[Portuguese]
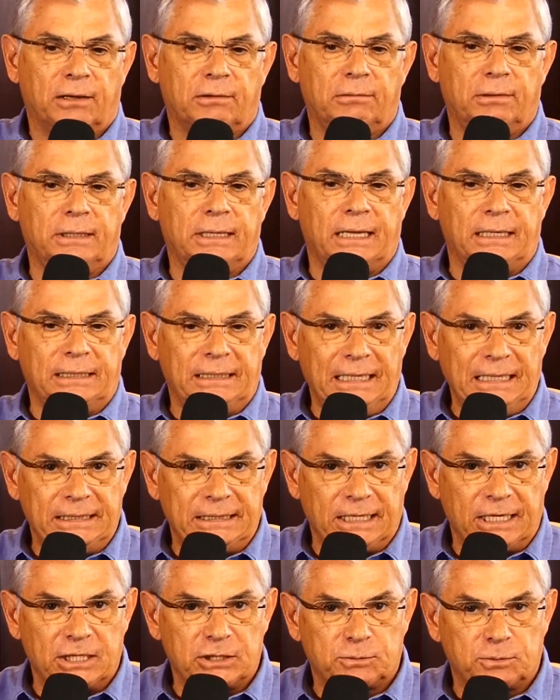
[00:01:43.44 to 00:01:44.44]
a lei
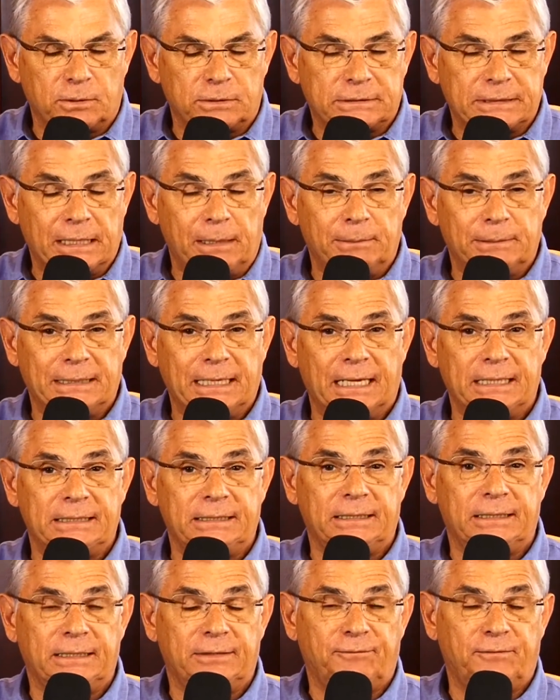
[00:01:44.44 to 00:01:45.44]
de
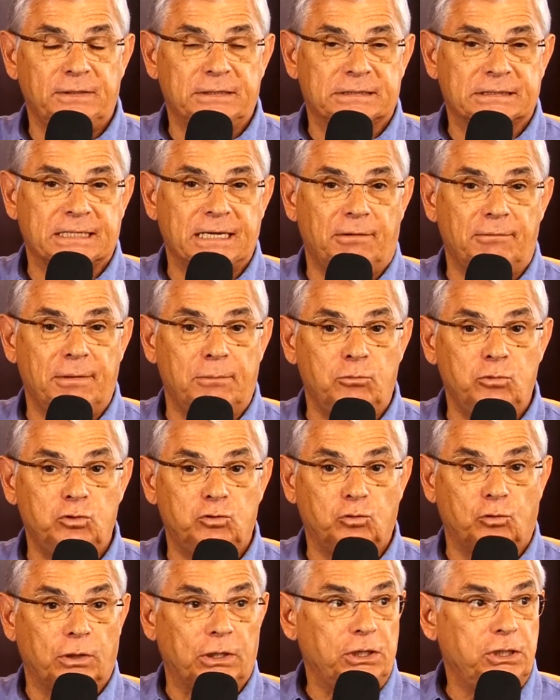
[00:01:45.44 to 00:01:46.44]
responsabilidade fiscal é
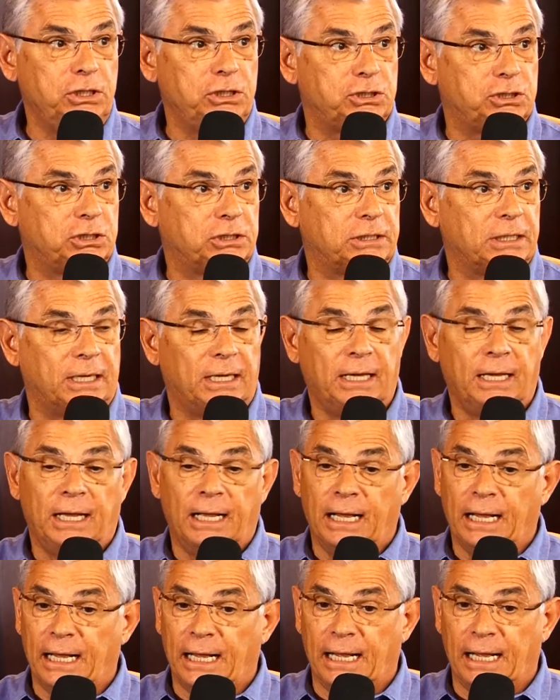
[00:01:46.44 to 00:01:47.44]
muito rígida,
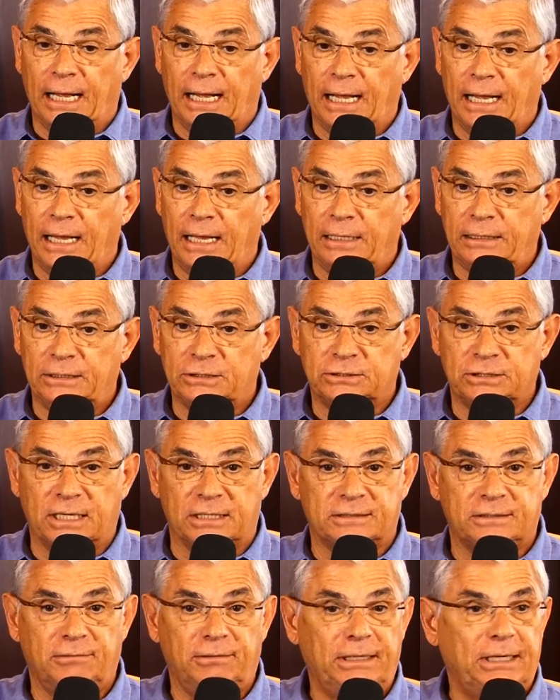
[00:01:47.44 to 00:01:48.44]
a, a
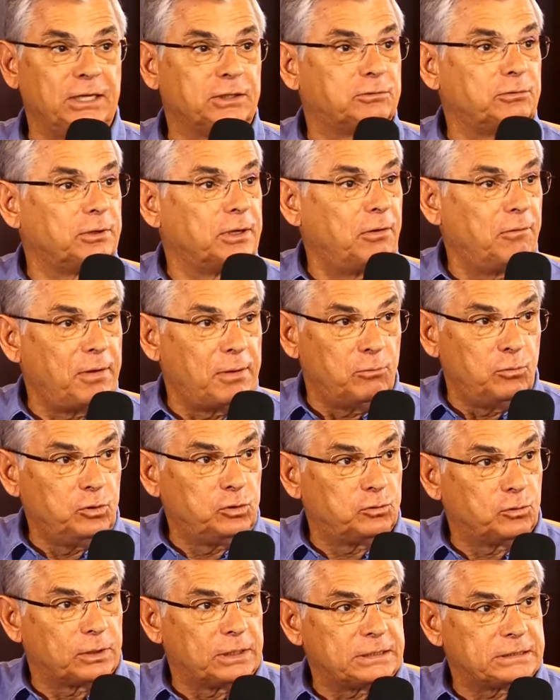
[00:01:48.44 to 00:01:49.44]
legislação eleitoral é
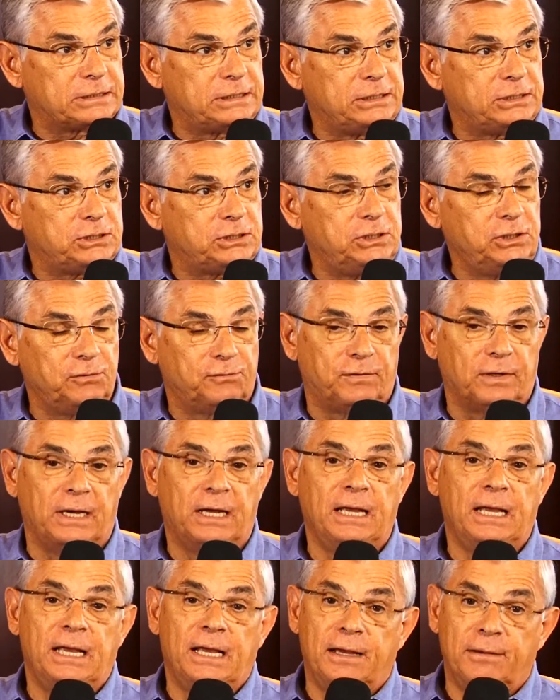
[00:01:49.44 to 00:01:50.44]
muito restritiva,
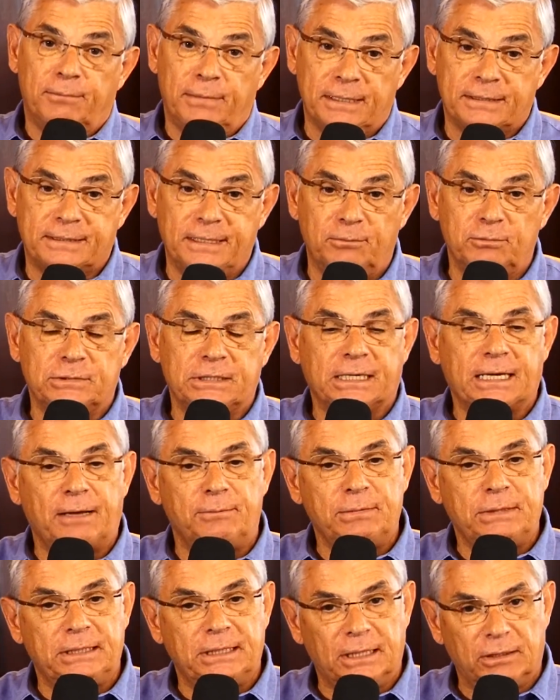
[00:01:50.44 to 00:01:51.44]
mas estamos
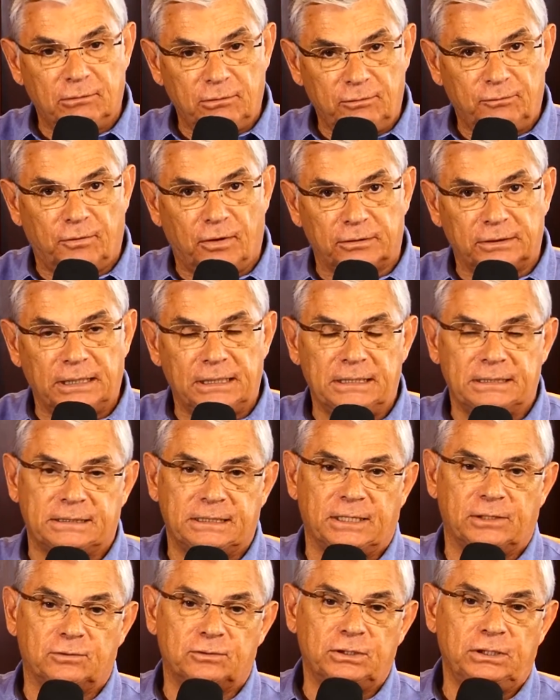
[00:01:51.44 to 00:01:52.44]
encaminhando e volto a
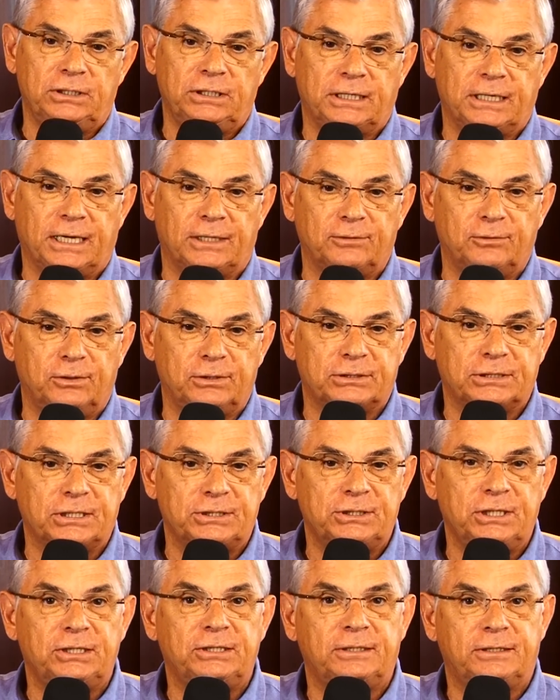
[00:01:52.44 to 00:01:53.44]
dizer, os indicadores que a
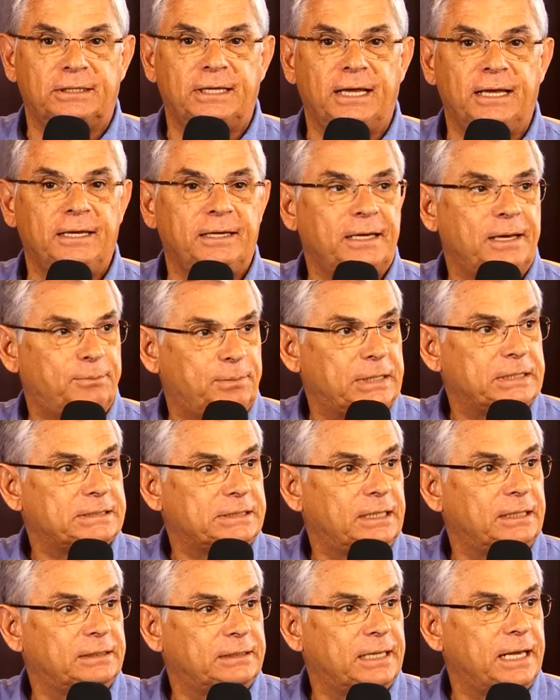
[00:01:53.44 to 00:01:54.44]
gente tem
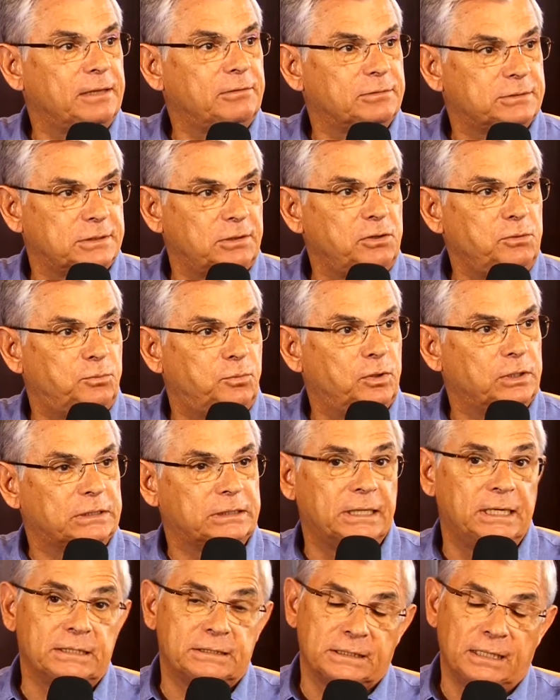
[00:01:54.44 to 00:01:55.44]
apresentado são
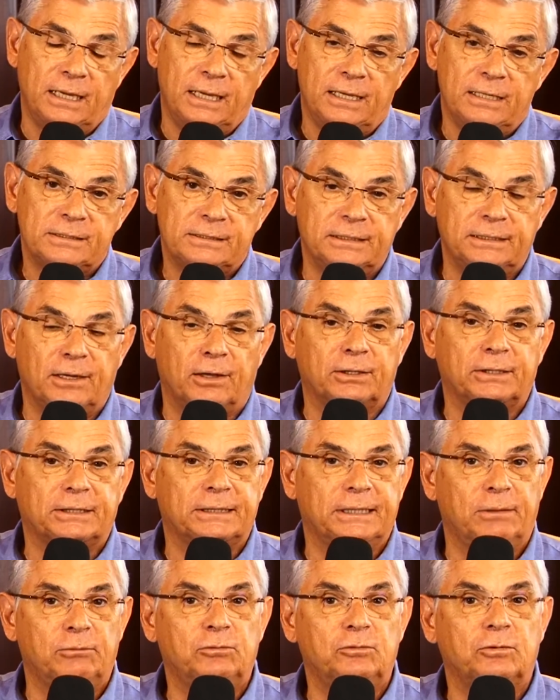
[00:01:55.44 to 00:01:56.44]
importantes, sinal de que
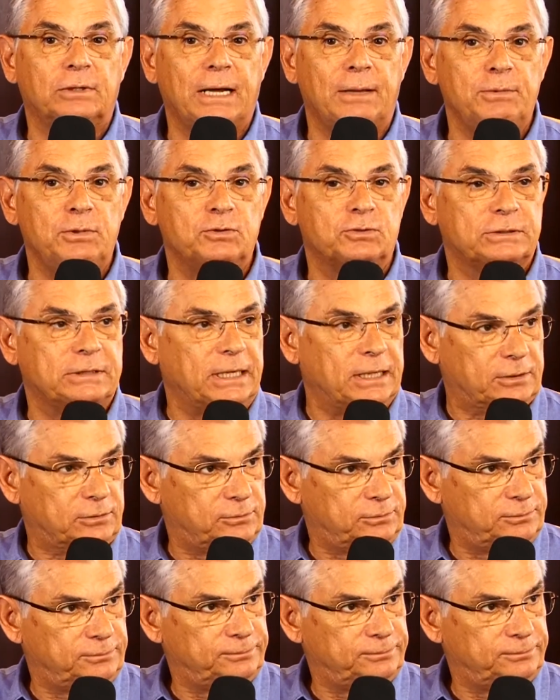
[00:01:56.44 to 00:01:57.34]
estamos no caminho certo.